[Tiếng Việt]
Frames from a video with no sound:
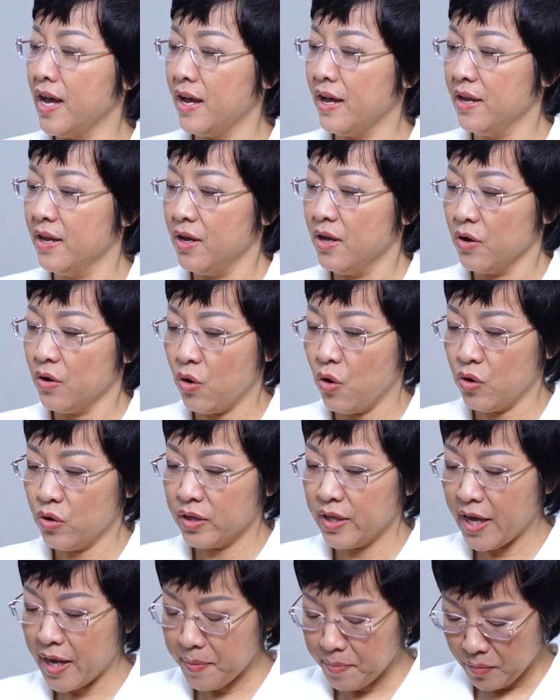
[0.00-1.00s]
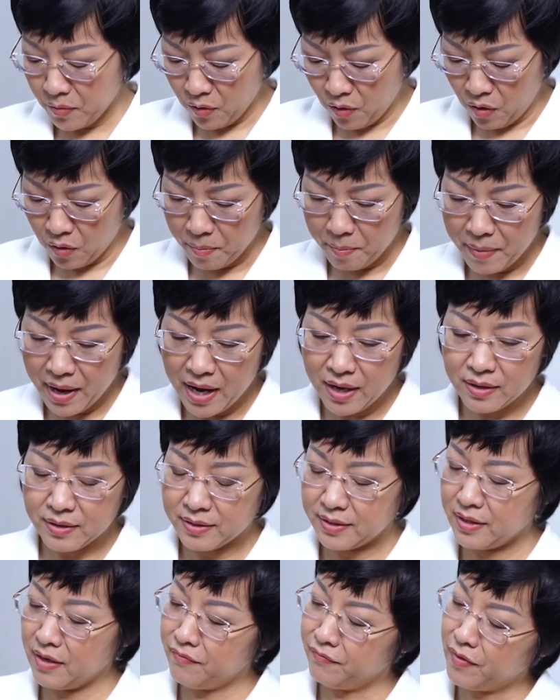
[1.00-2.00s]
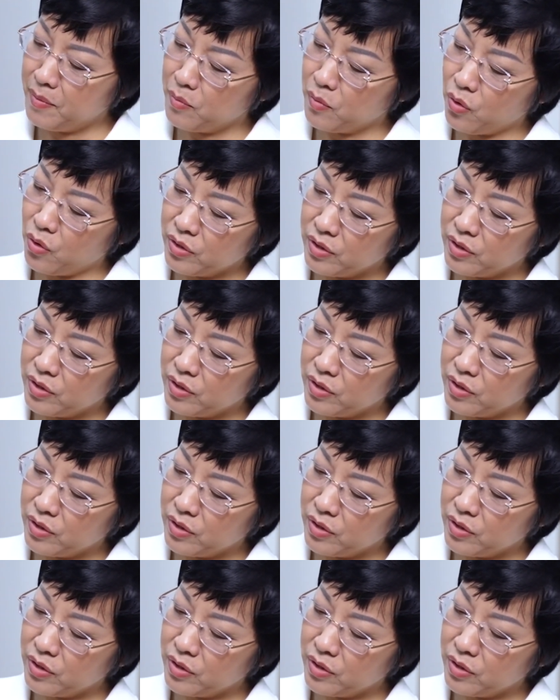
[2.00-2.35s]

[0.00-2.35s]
và có tem có mác, sản phẩm